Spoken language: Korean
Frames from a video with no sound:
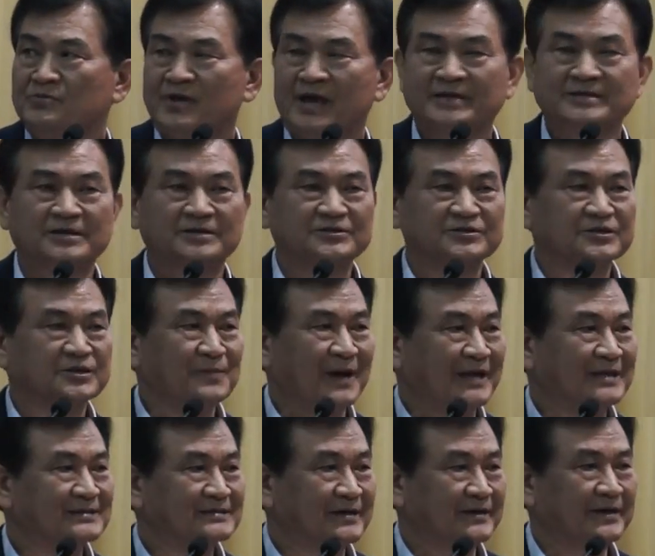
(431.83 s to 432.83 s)
퇴적층이
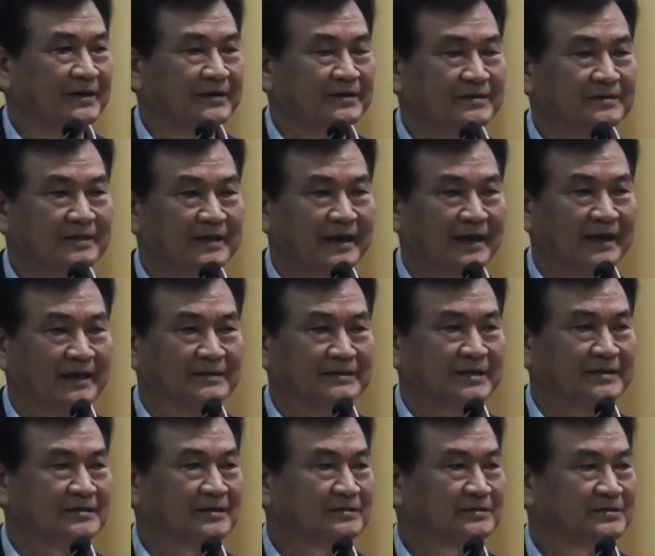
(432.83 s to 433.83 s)
많이 쌓여 있는데
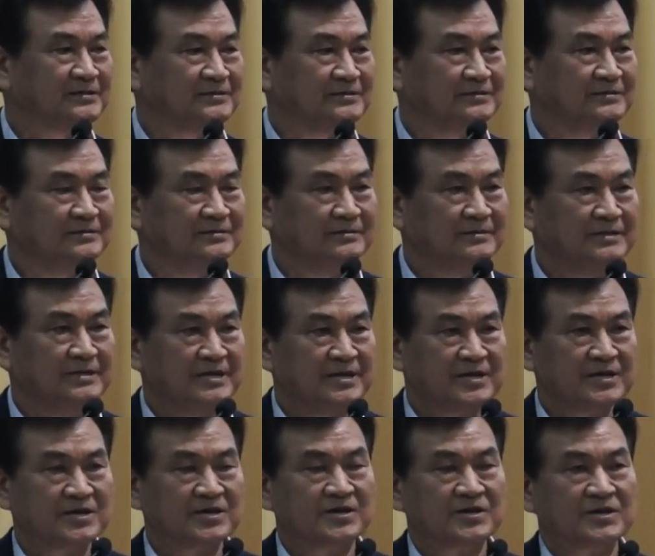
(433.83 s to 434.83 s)
퇴적층은
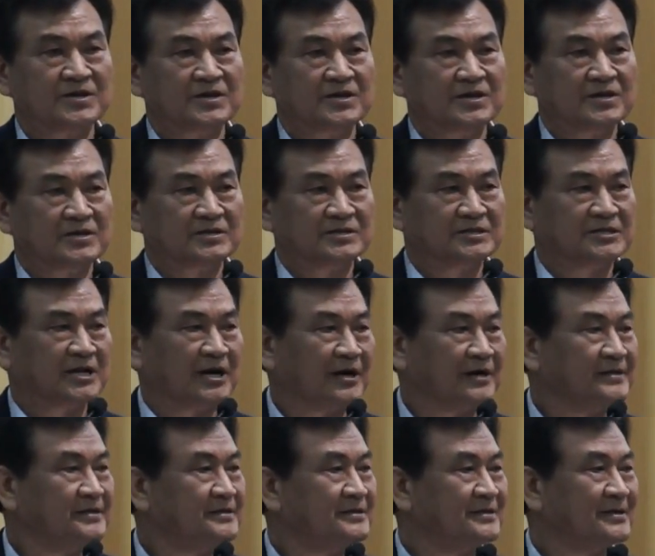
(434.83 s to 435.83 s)

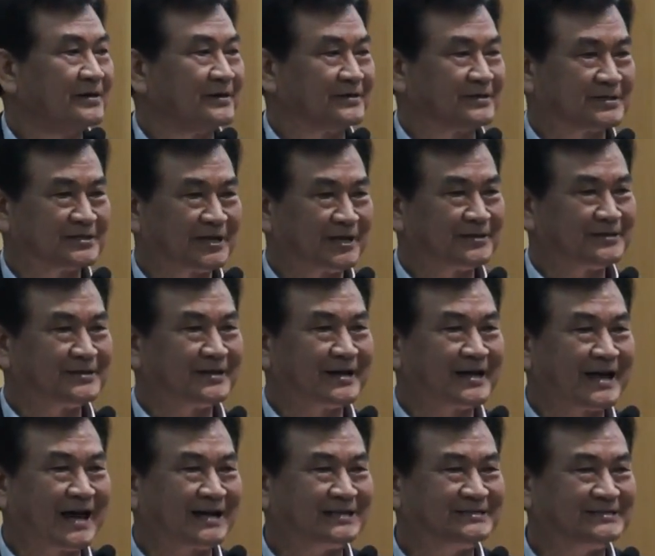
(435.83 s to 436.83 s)
천년,
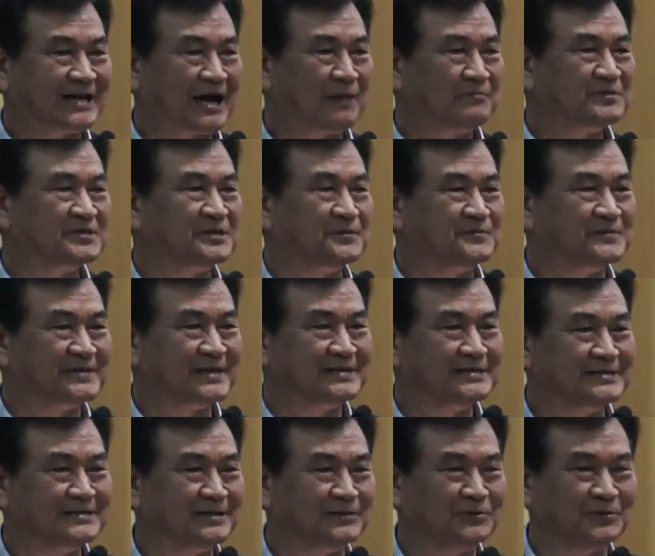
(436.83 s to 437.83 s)
천년에 약
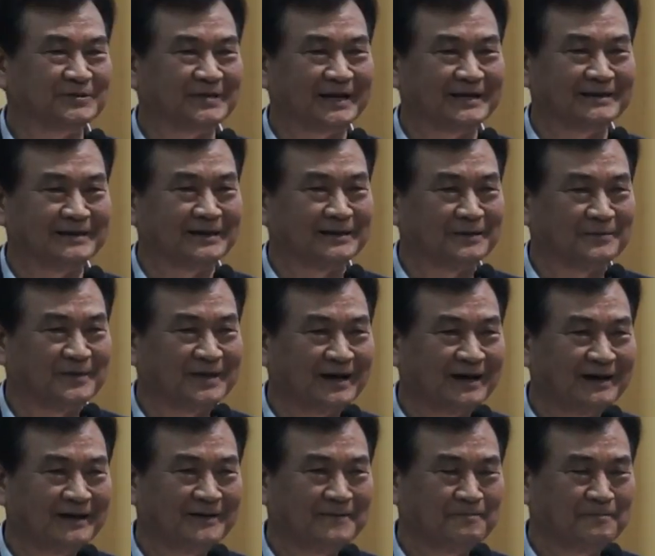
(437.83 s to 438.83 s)
30cm 정도 쌓인다
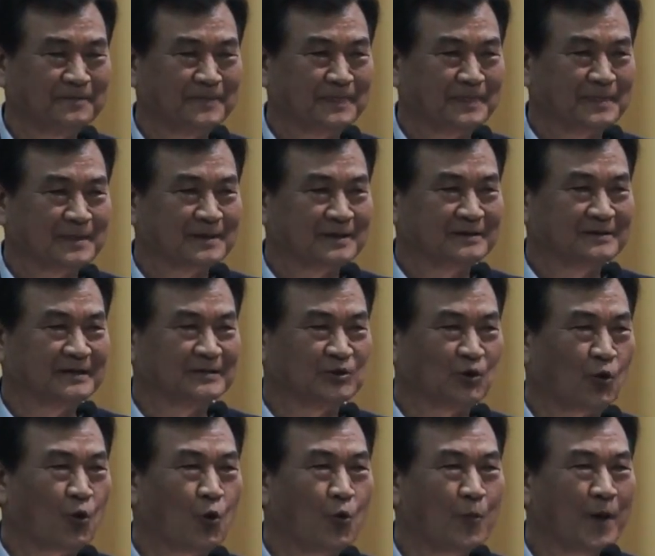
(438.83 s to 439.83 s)
그럽니다.
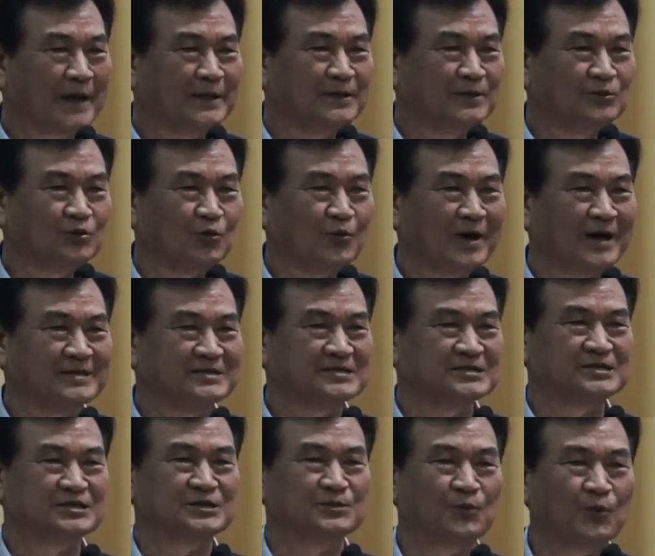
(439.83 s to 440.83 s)
그래서 5만 년 동안
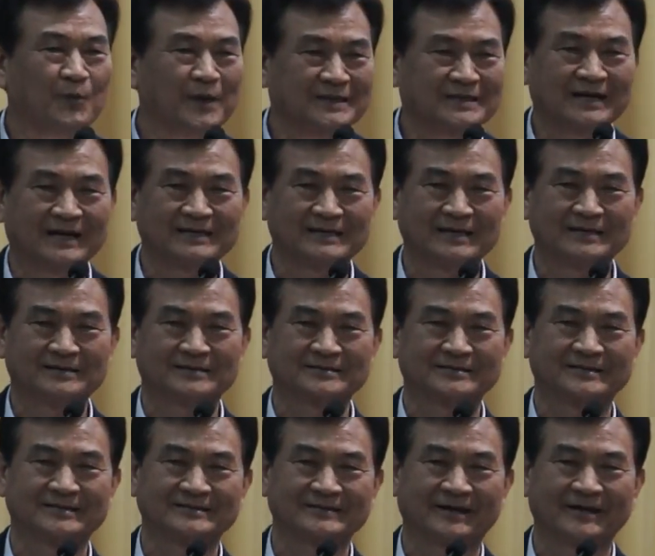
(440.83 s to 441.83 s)
15m의
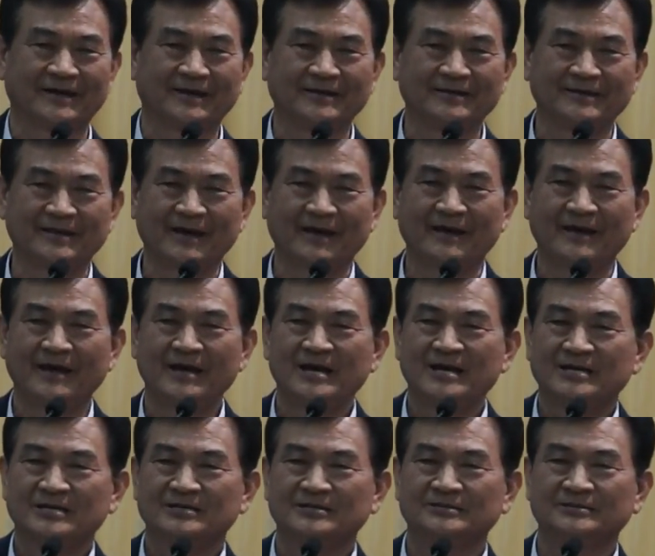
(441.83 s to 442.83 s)
퇴적층이 쌓여 있는데
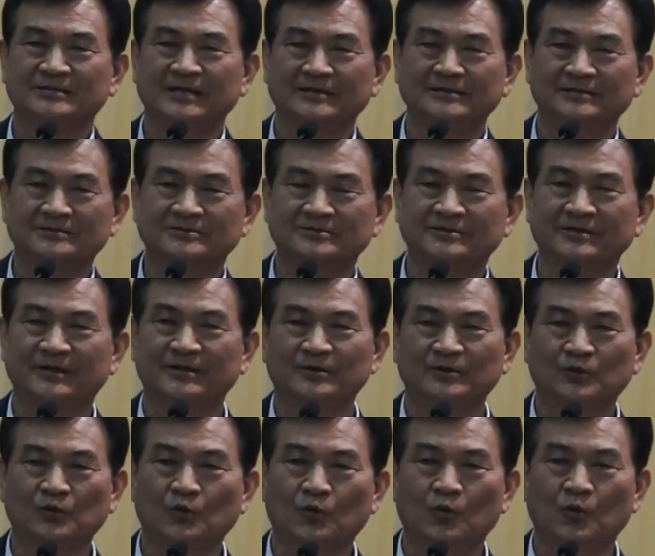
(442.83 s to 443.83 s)
그
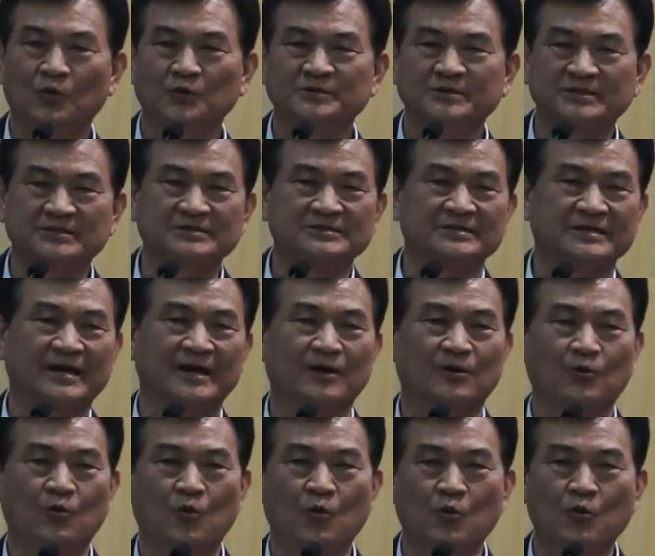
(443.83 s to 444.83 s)
퇴적층에는
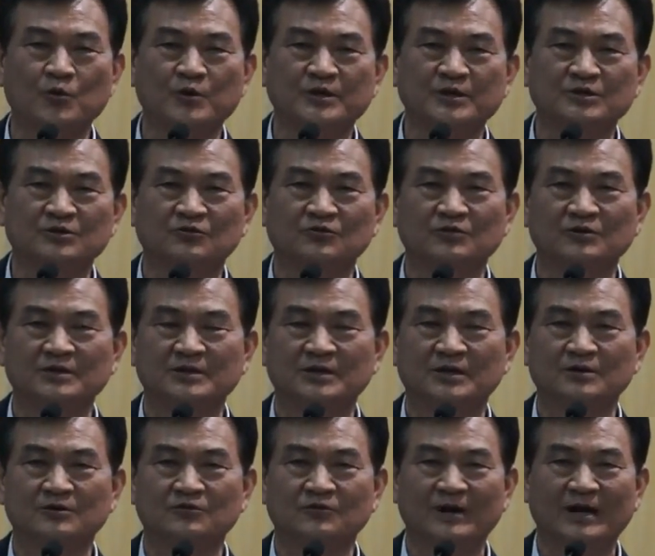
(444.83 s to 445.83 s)
고식생, 고기율을
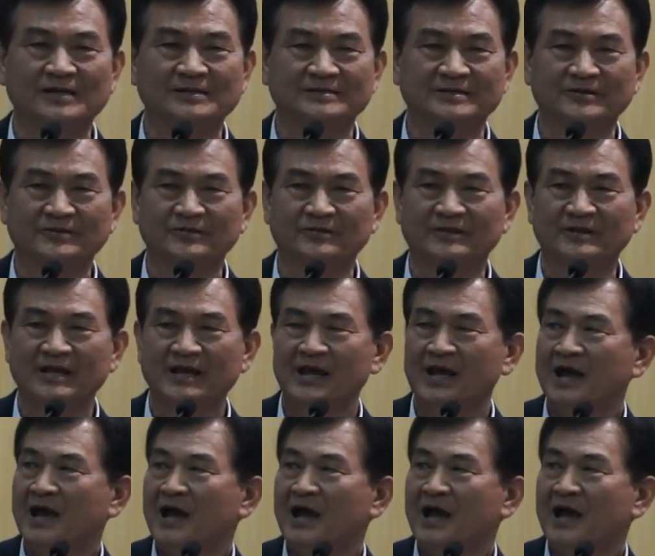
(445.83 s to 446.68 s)
연구할 수 있는